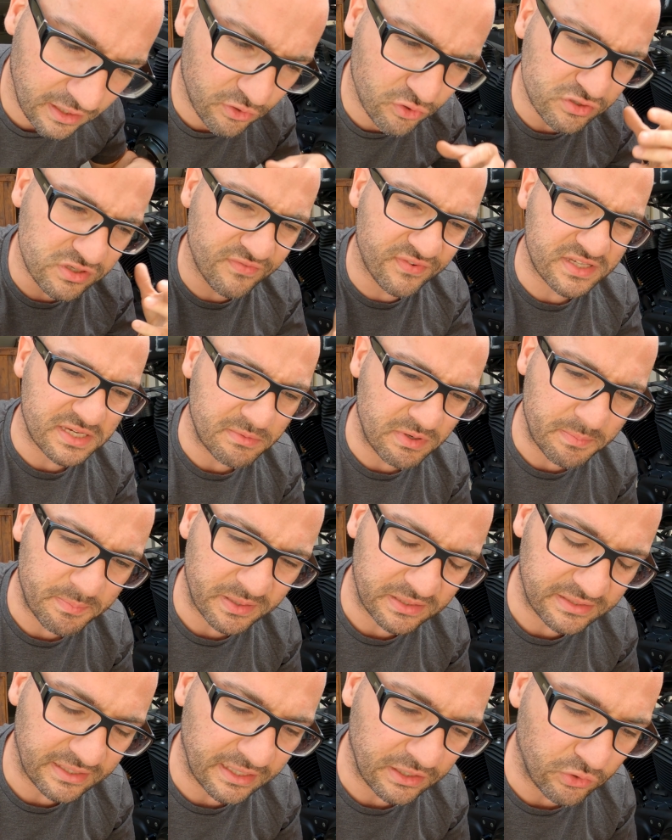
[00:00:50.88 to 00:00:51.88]
e così facciamo
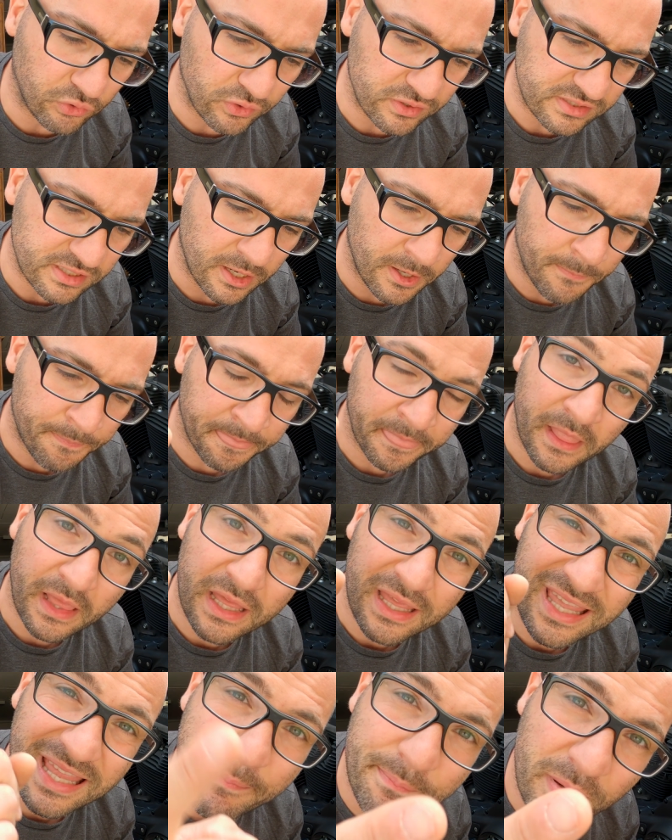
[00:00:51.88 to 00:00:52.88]
ripartire Noise.
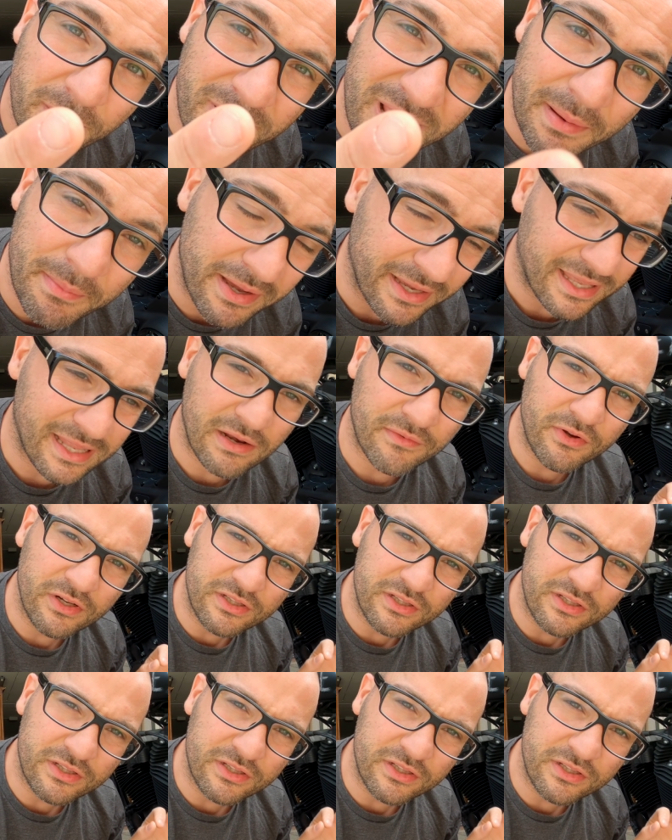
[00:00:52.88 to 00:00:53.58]
Il problema è che una